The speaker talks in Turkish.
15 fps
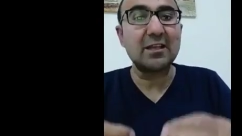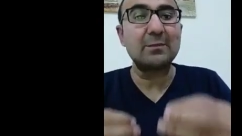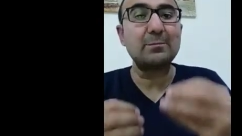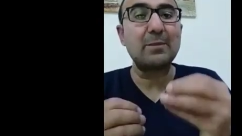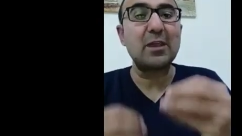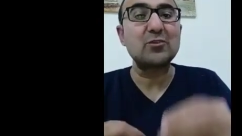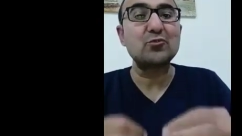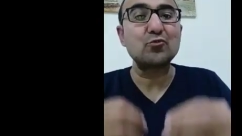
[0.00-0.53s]

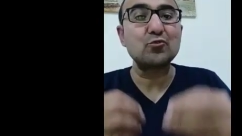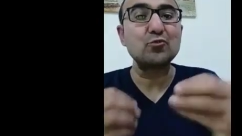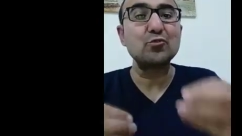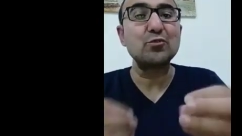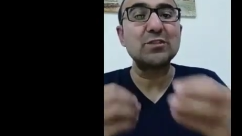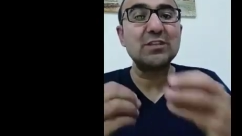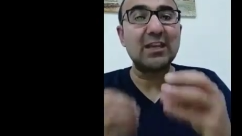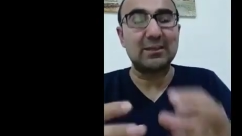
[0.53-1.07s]

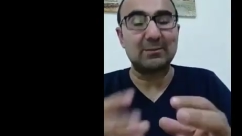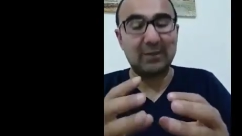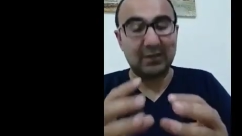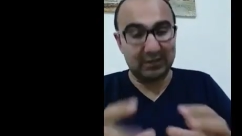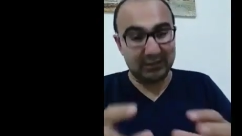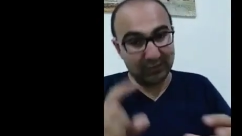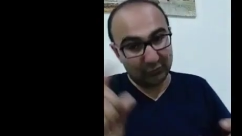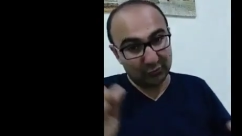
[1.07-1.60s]
Meşrutiyet.
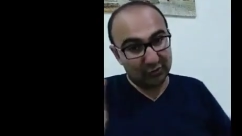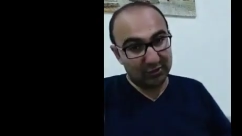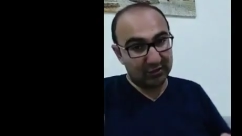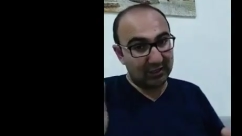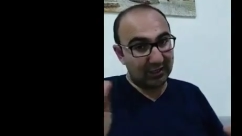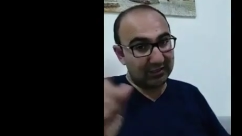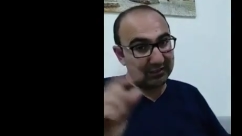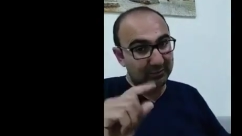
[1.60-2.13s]
Bakın az önce
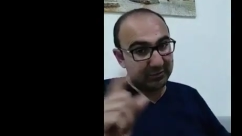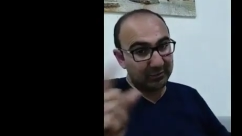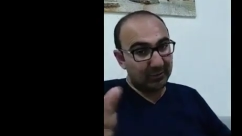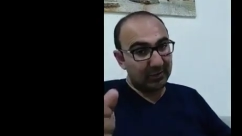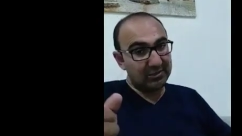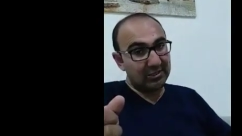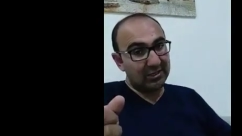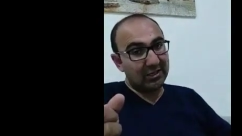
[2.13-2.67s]
dersimizin
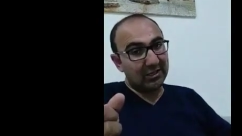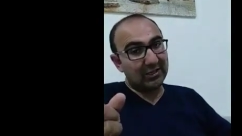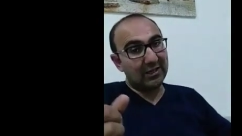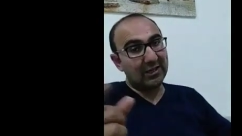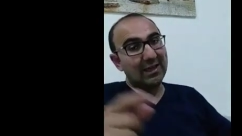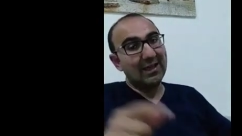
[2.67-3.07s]
başında dedi ki